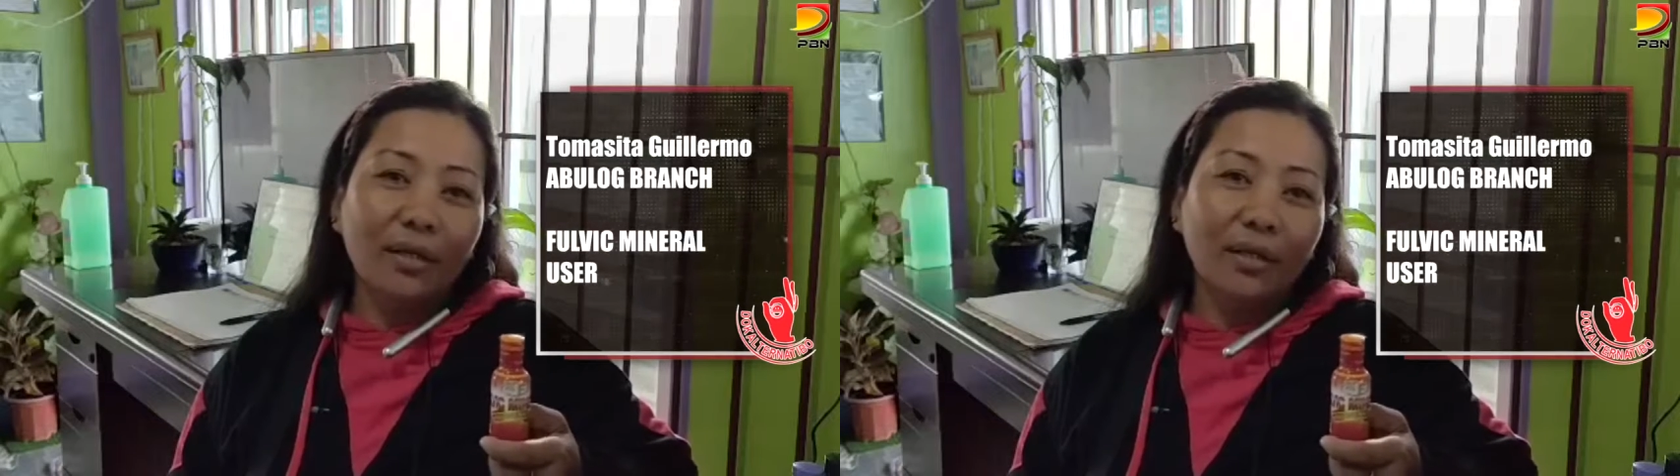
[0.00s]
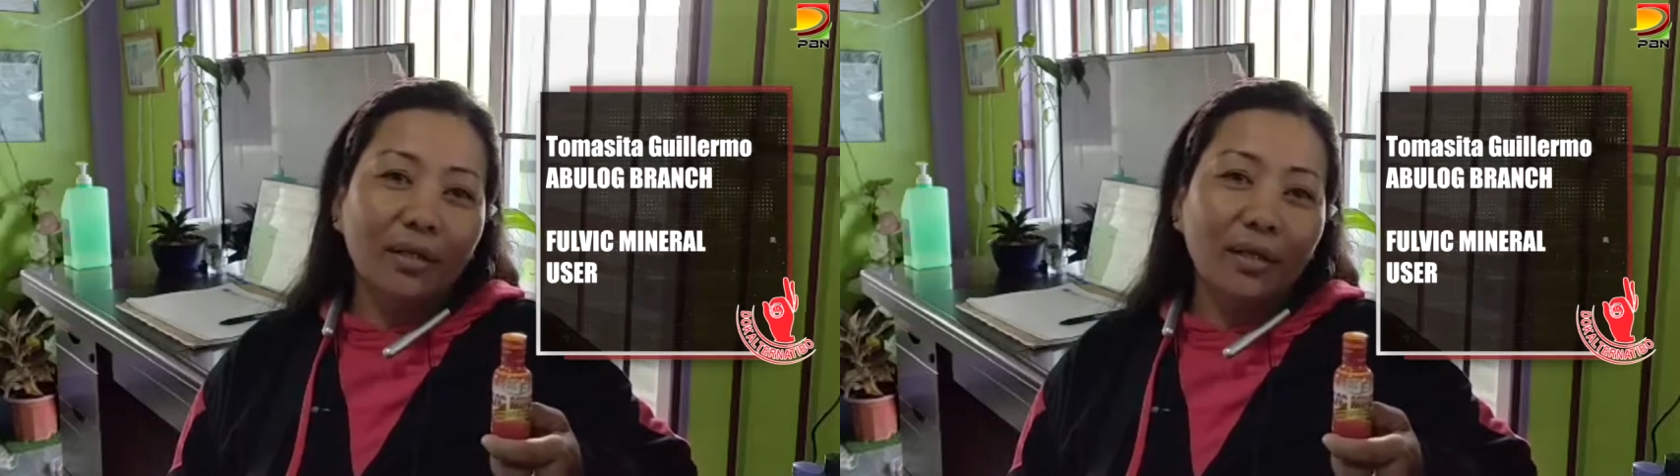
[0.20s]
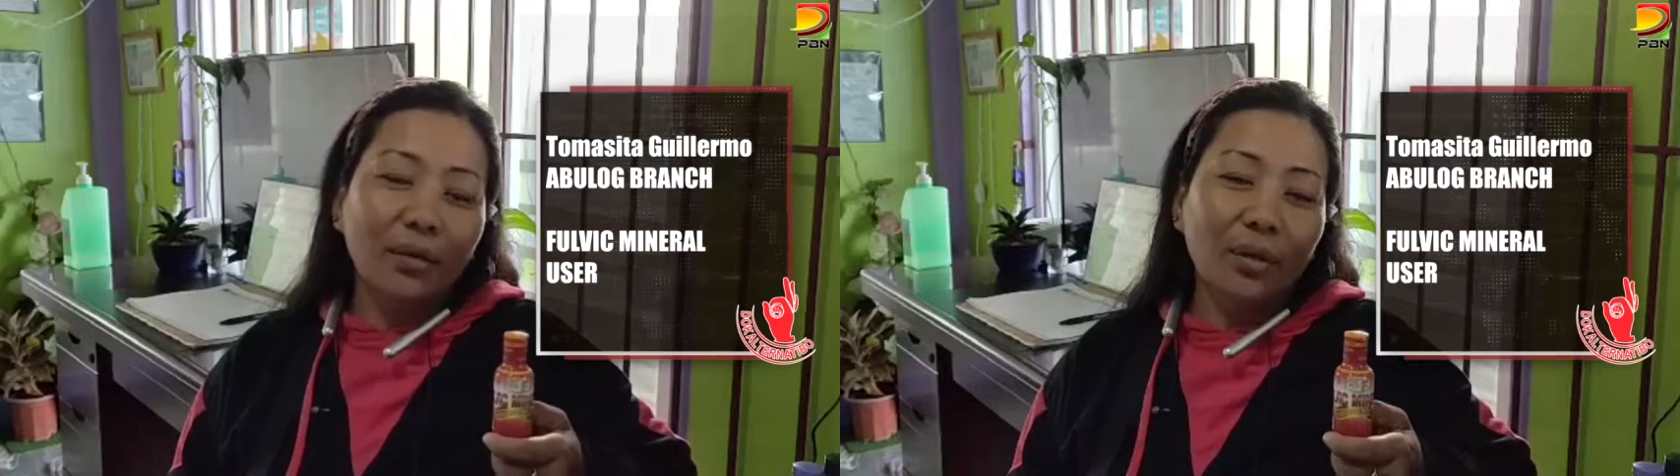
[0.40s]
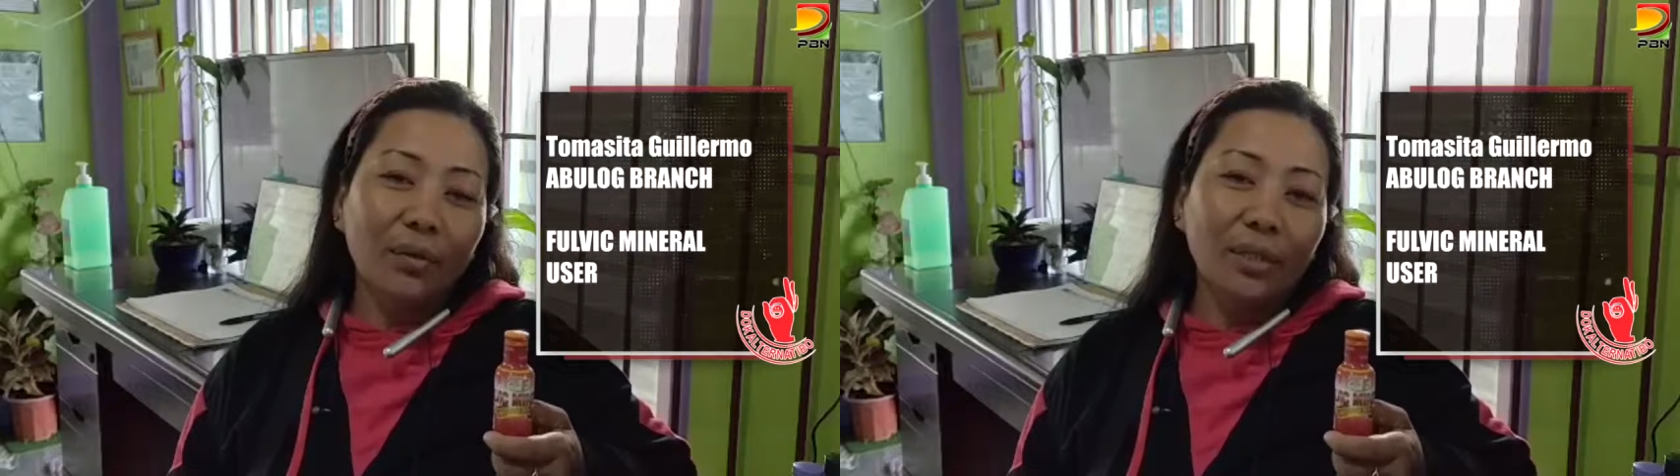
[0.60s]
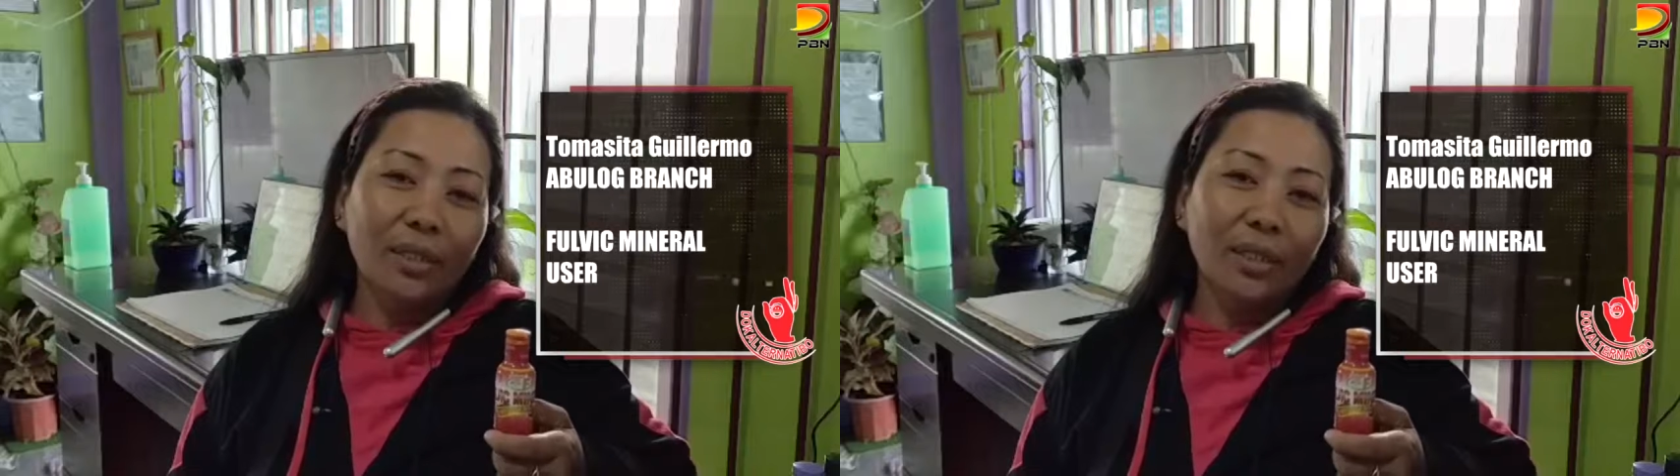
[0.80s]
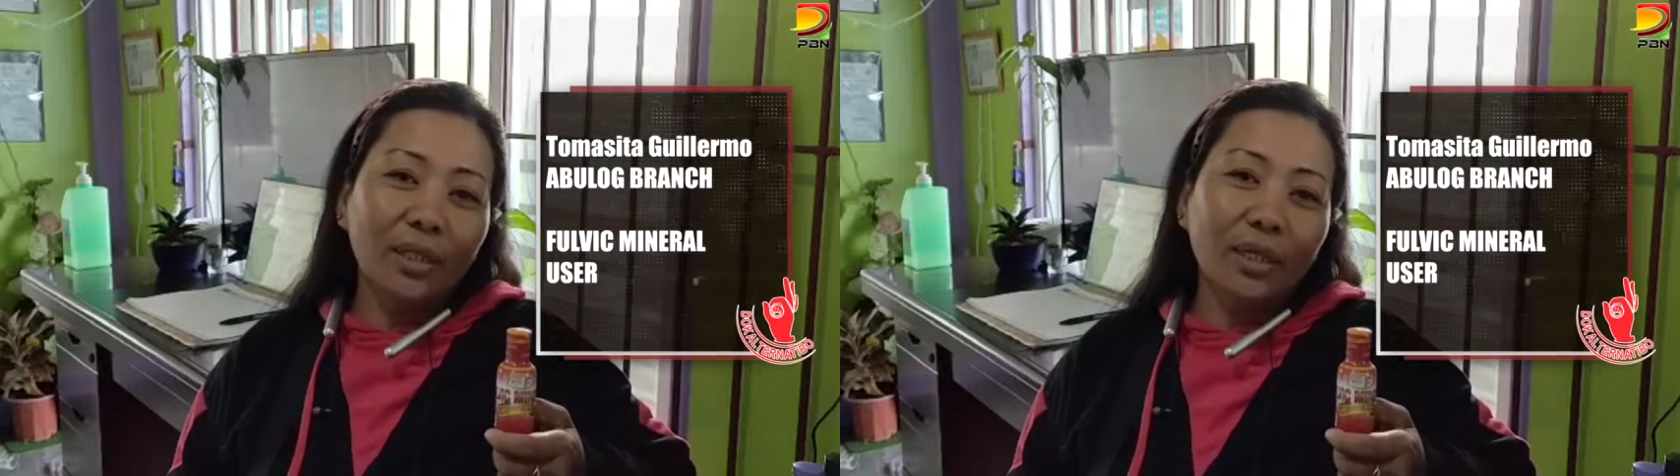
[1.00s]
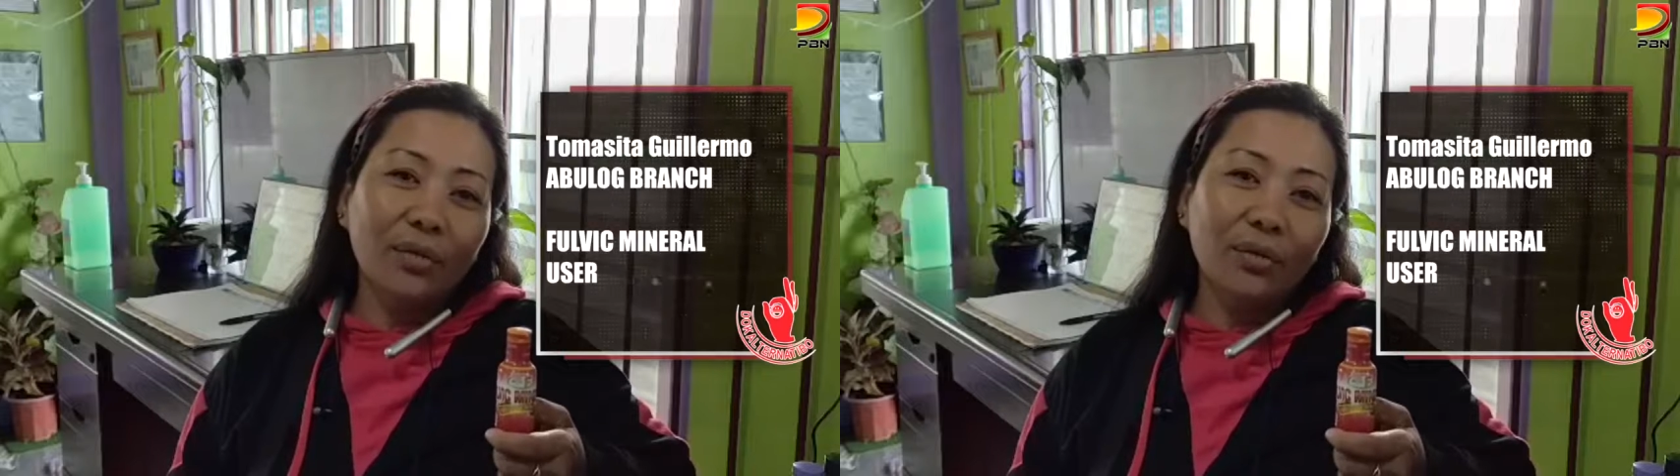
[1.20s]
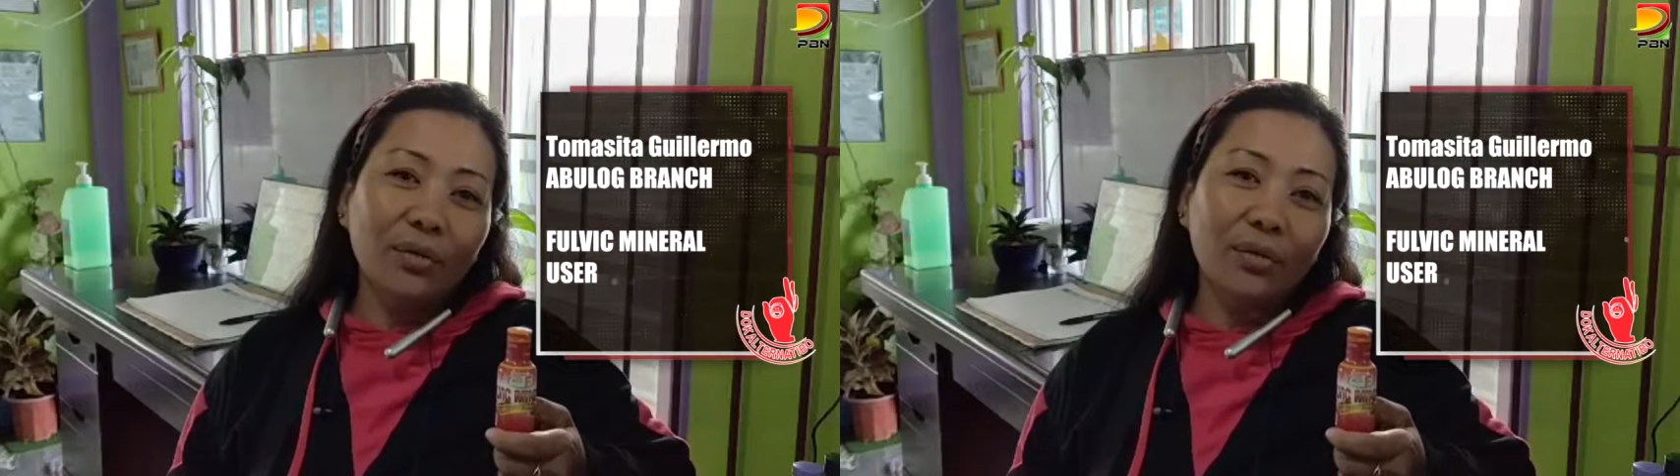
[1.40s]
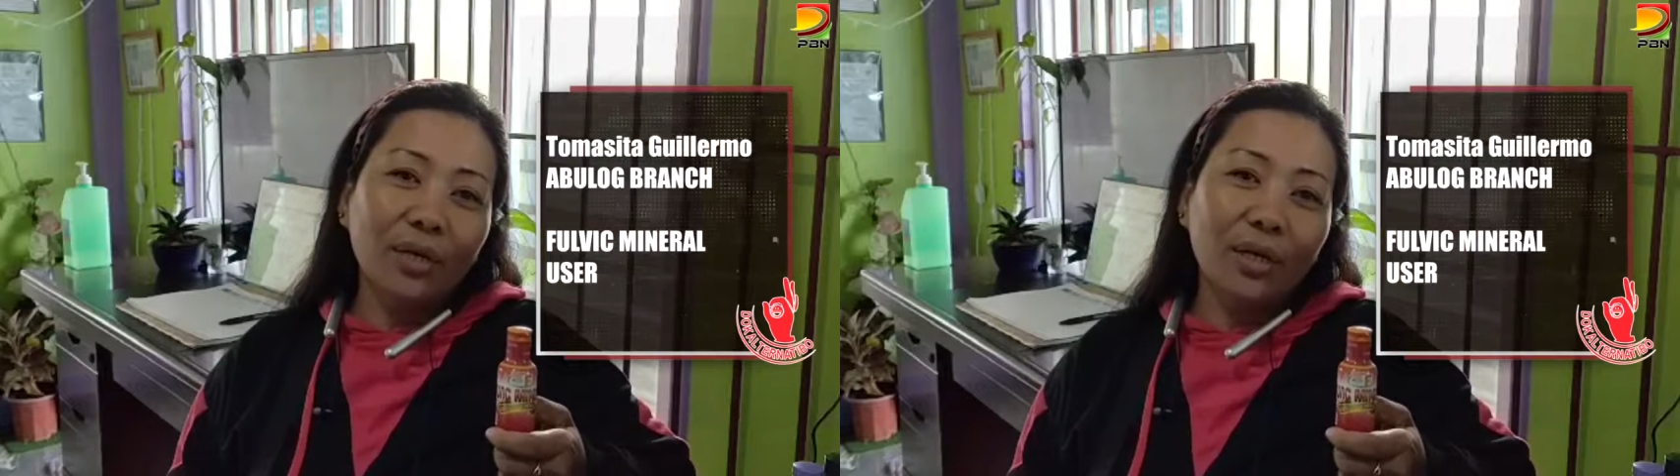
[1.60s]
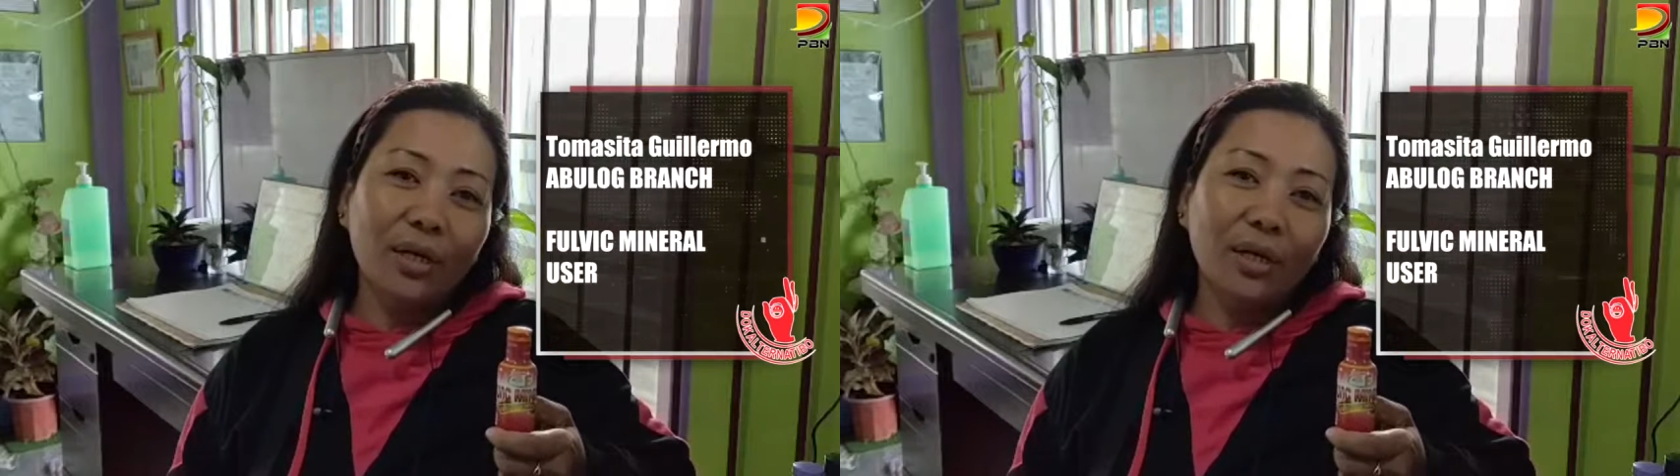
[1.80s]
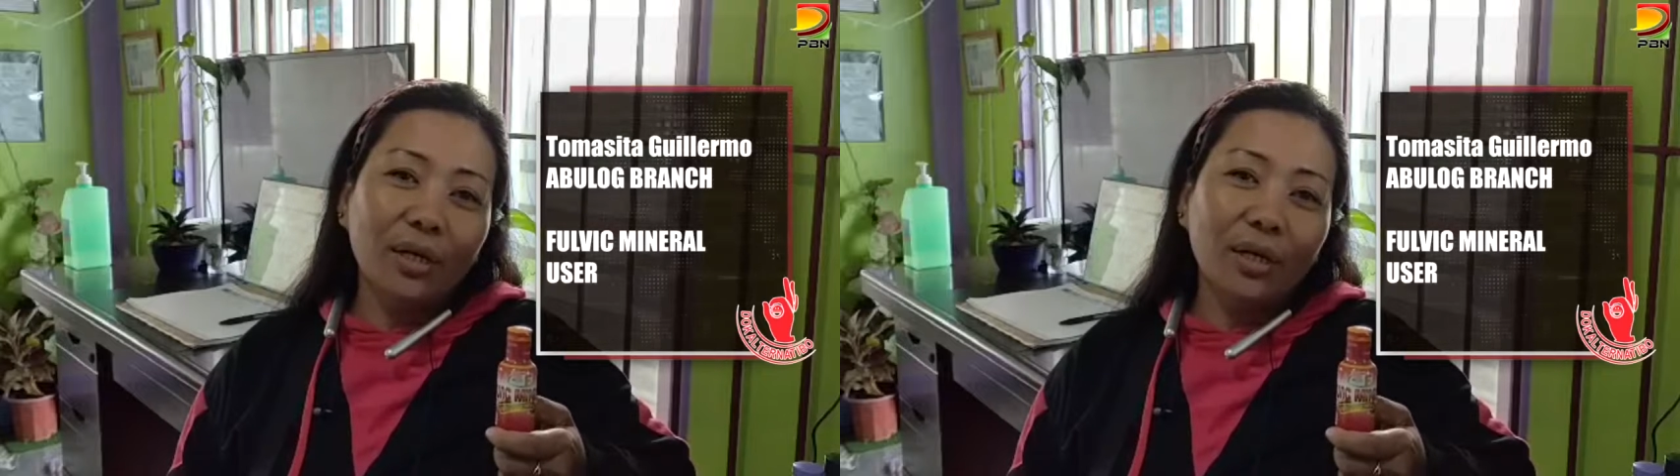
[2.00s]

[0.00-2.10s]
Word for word: uh, awawisan kayo nga